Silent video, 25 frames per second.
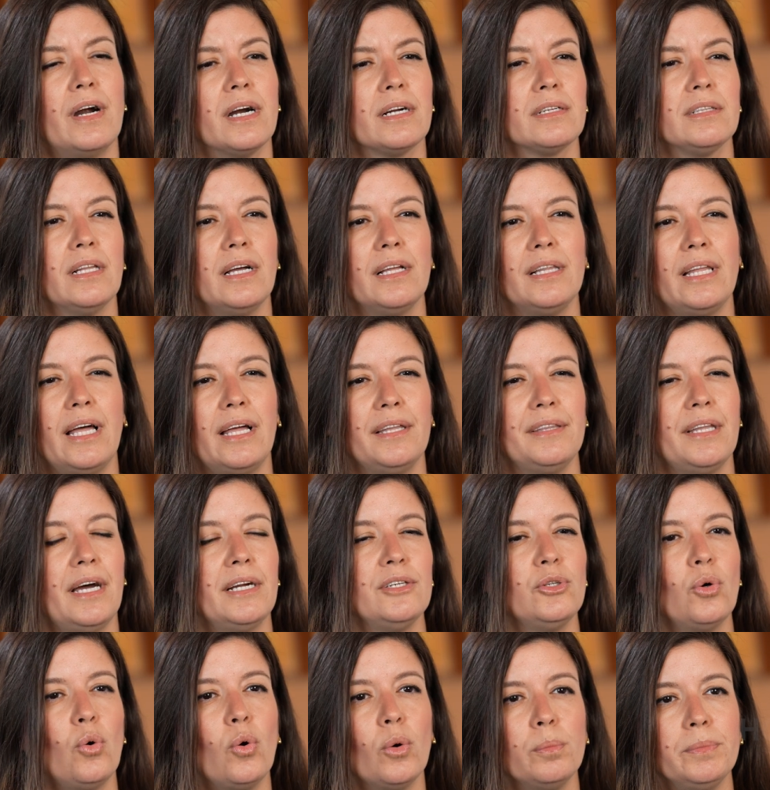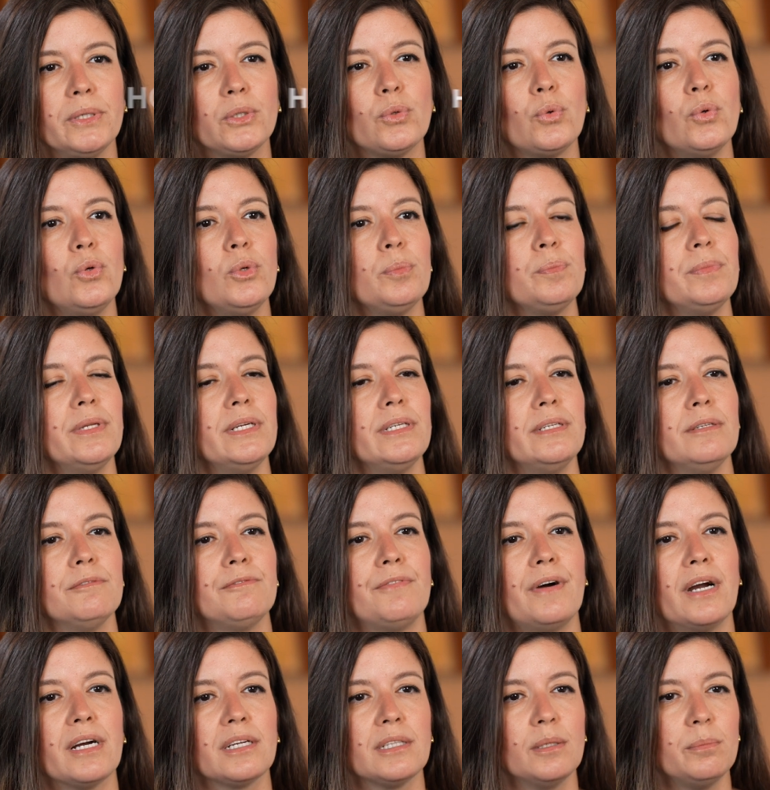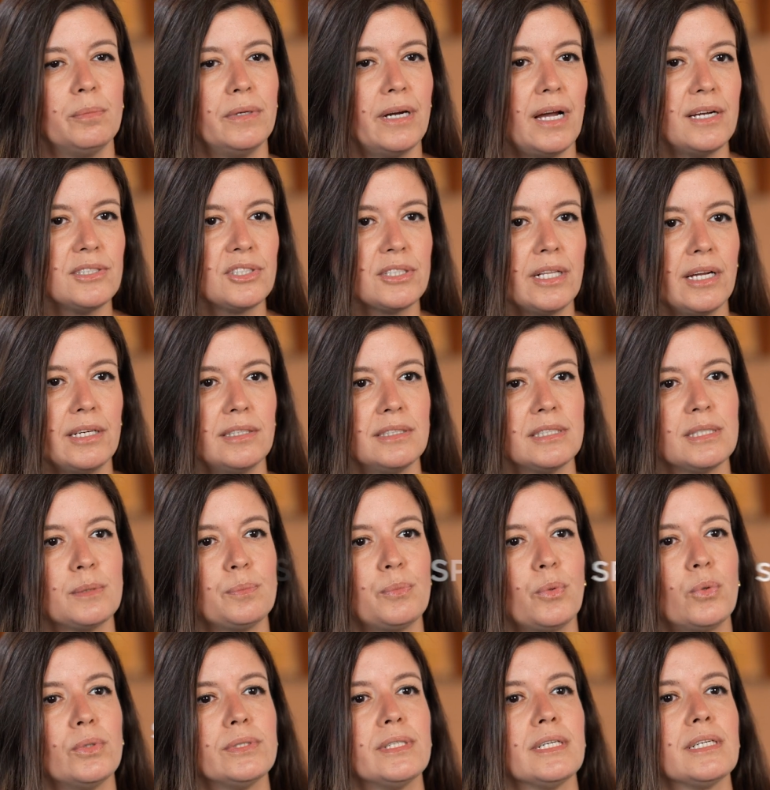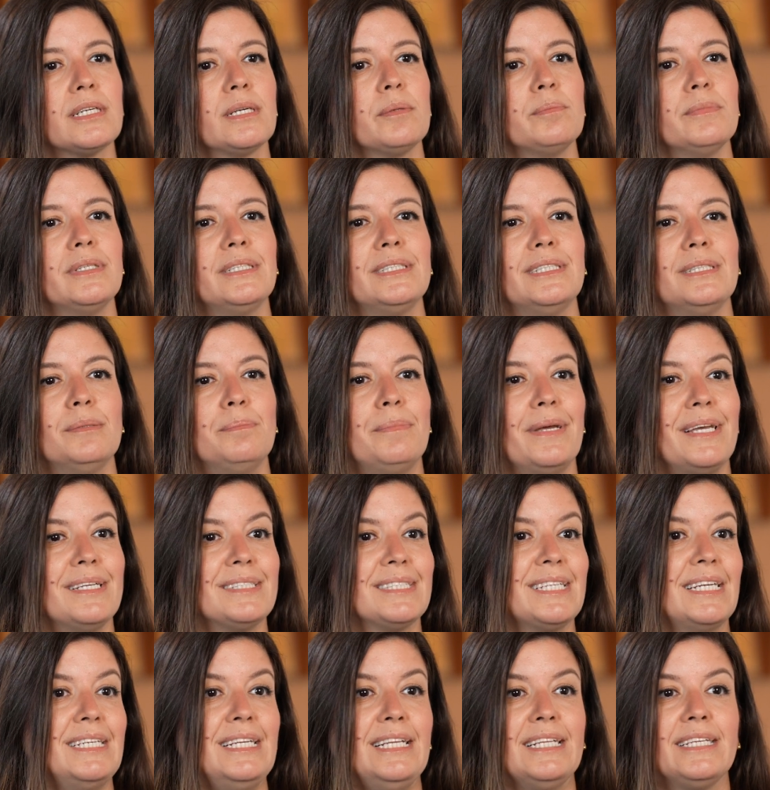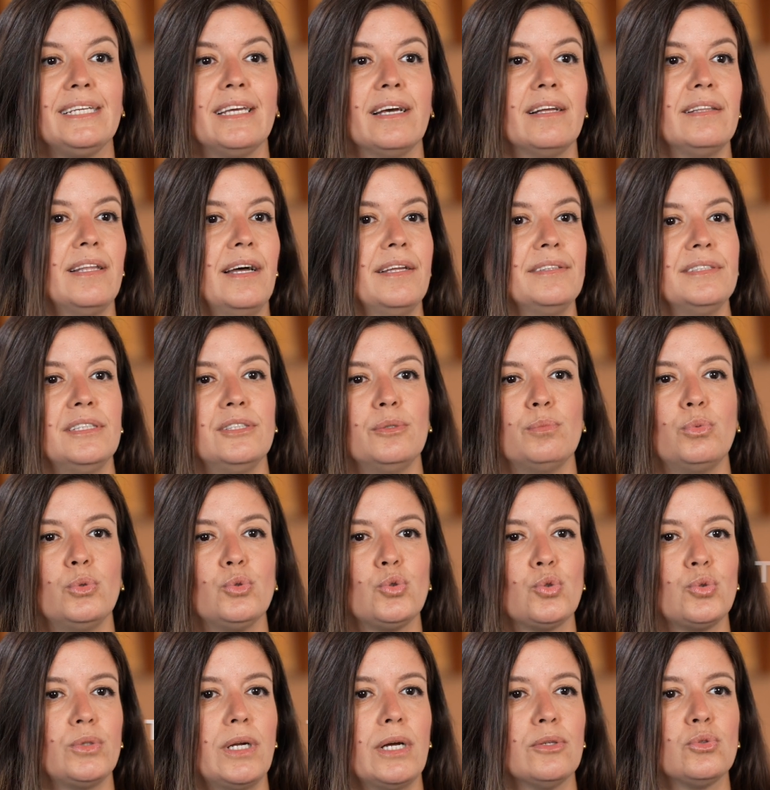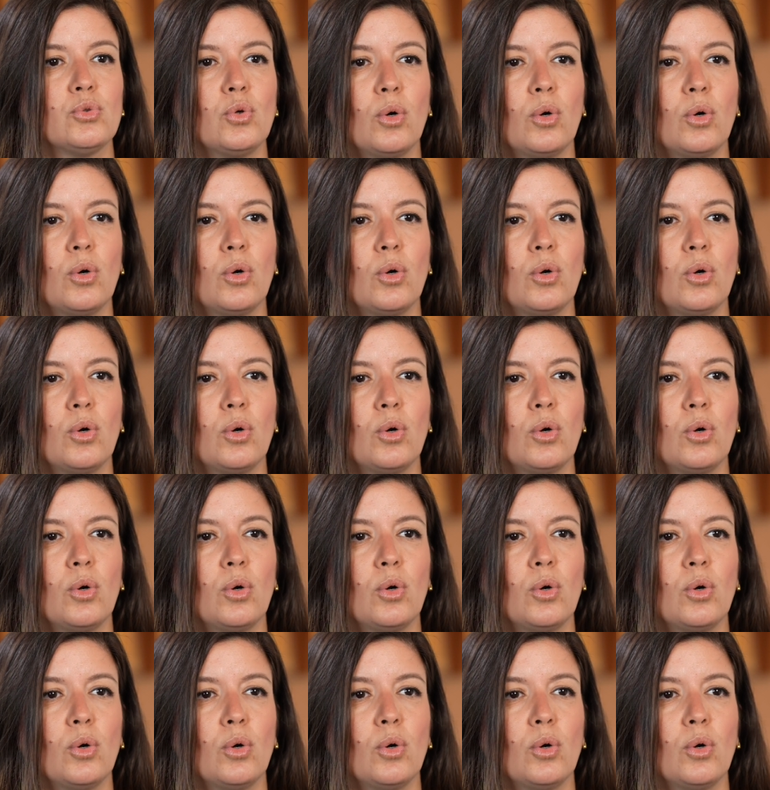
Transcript: farklı alanlarda hobi kulüpleri, farklı branşlarda spor takımları, benzer ilgi alanlarını buluşturan